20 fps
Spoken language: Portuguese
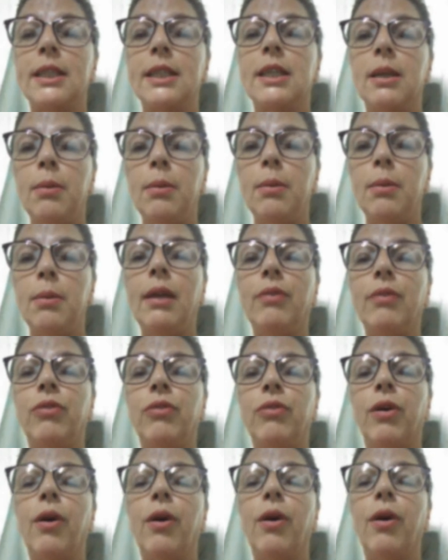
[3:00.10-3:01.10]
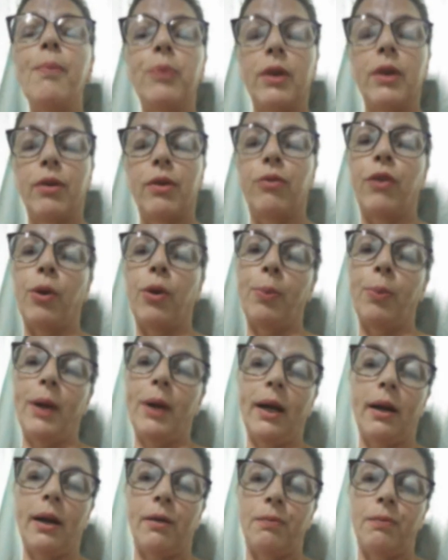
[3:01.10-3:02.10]
que me livrou foi o
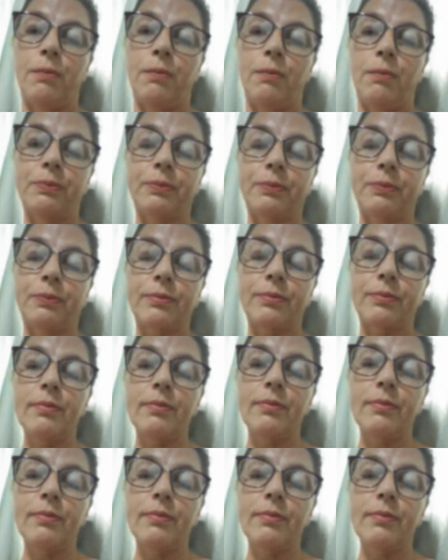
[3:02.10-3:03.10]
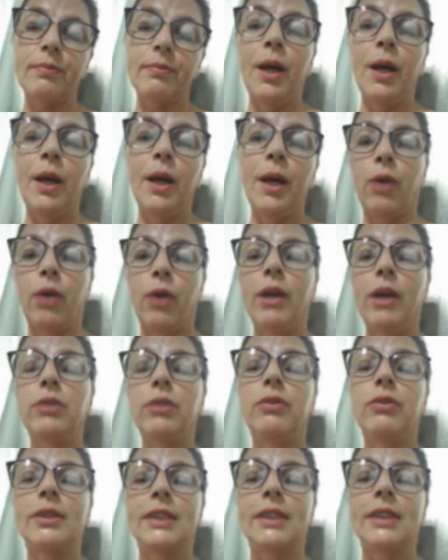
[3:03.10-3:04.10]
perdão.
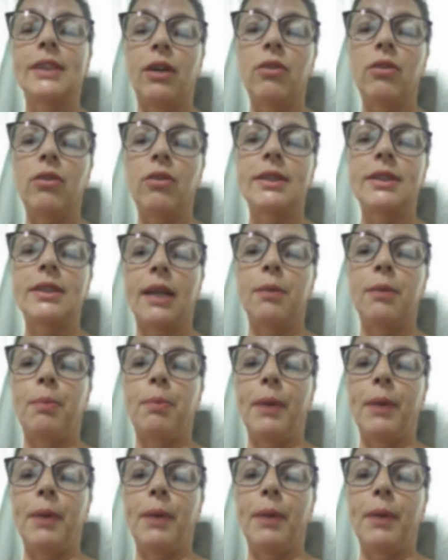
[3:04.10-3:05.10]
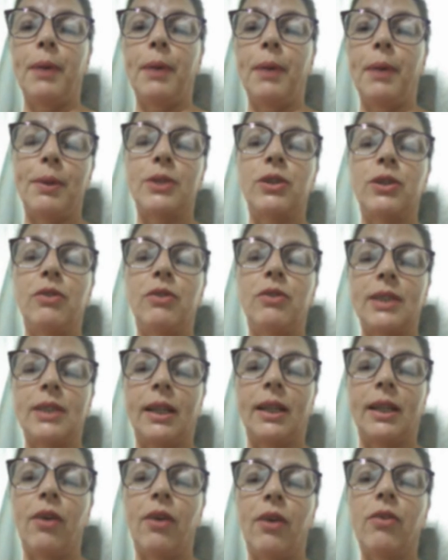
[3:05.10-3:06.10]
Enquanto você não consegue perdoar a pessoa,
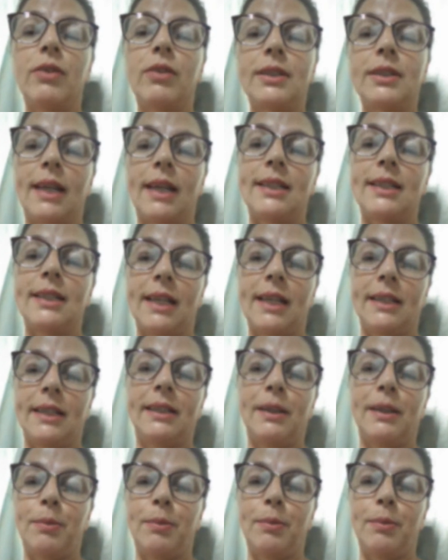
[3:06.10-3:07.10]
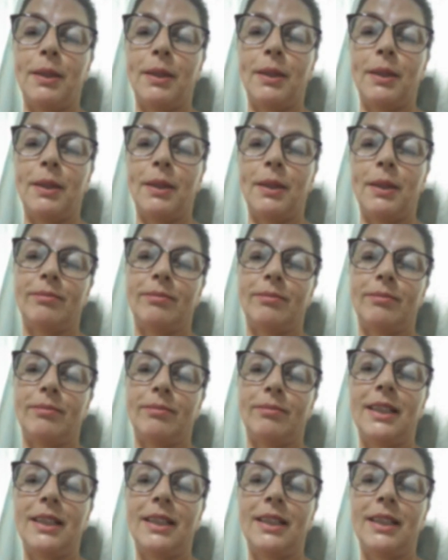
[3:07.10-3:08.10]
você não consegue sair da depressão.
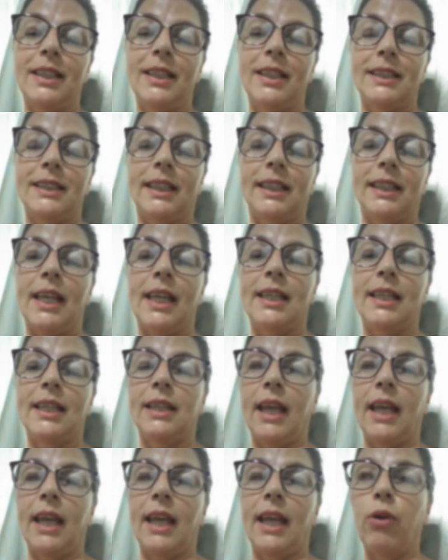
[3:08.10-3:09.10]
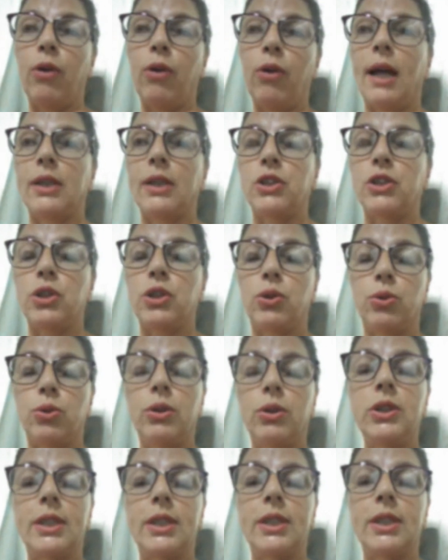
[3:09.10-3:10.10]
Você tem que ter a
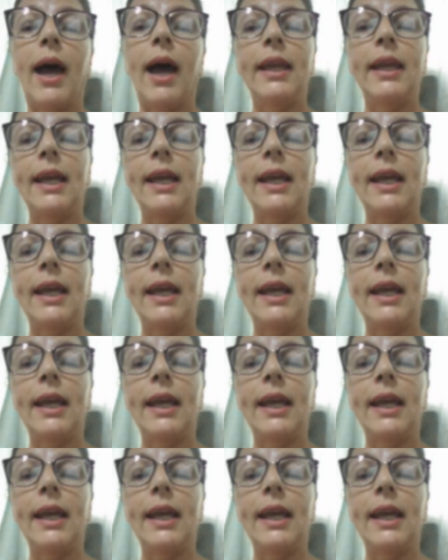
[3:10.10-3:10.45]
atitude assim,